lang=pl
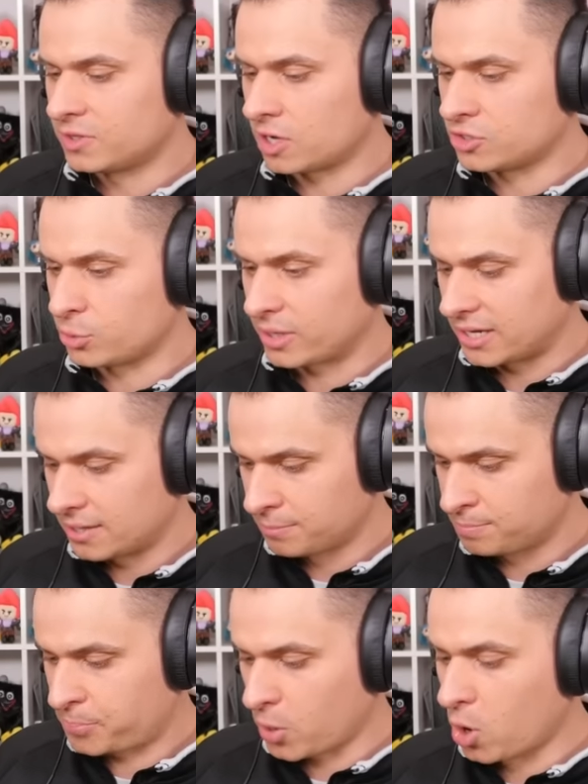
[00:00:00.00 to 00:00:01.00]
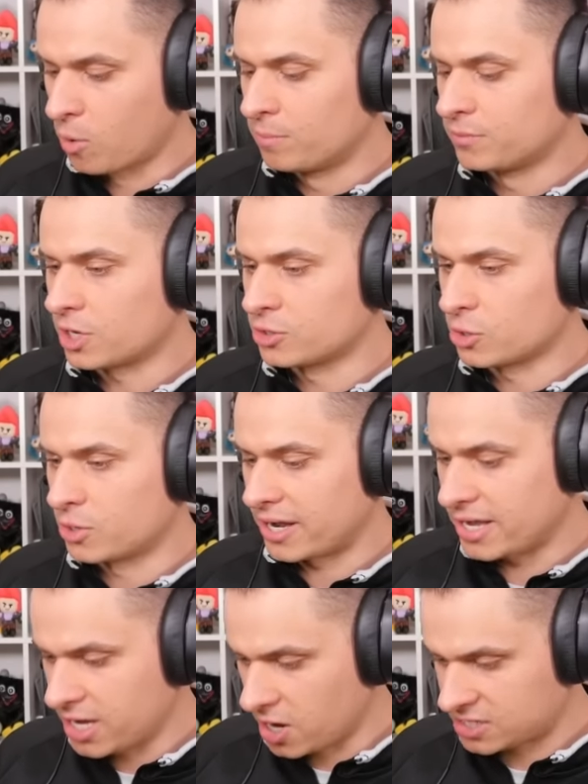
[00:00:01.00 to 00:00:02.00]
Do dziury. Bum! Do
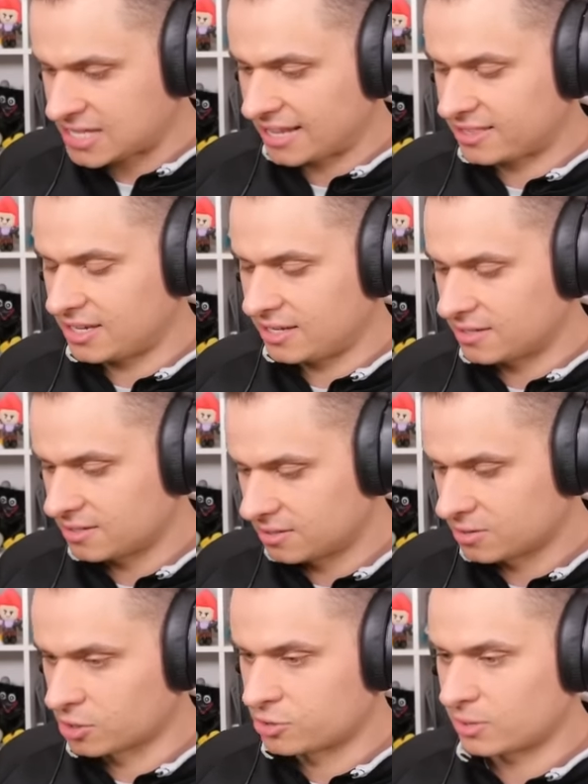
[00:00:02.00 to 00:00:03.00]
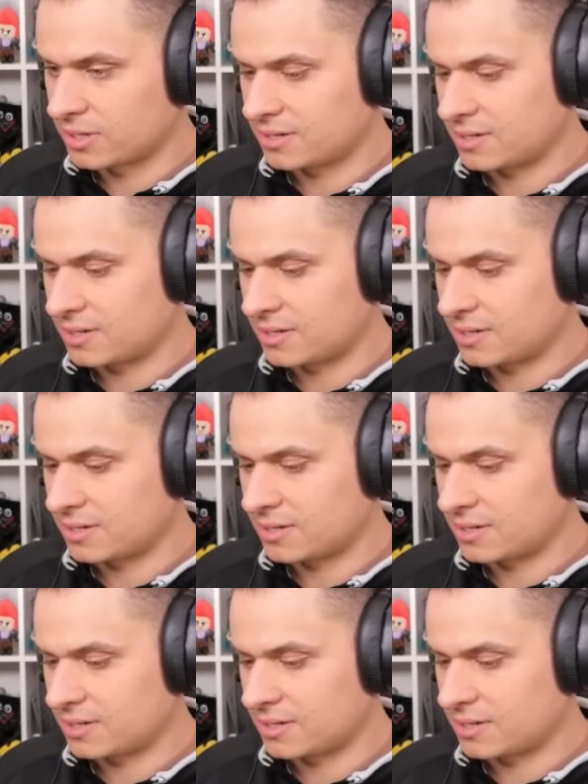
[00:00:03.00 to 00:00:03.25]
dziury. I ostatni. Do dziury.